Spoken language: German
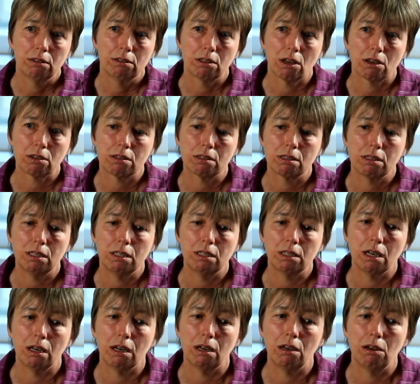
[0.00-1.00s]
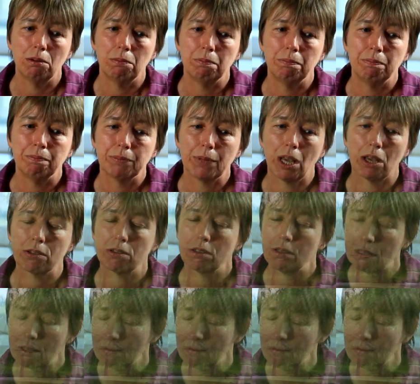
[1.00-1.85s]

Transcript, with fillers: dass sie, ähm, also das